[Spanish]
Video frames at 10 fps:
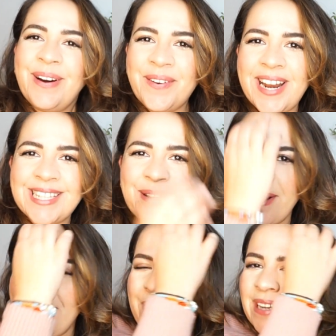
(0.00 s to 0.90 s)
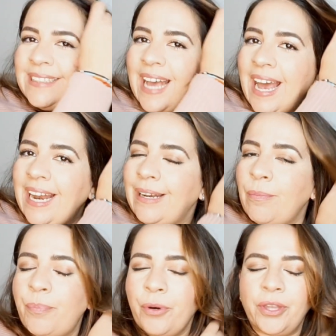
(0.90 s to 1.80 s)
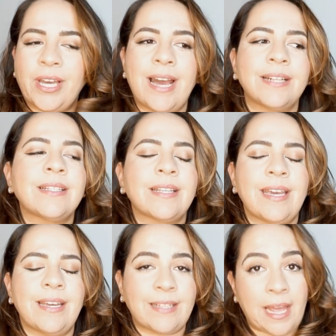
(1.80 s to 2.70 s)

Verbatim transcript: una semana más al podcast eh,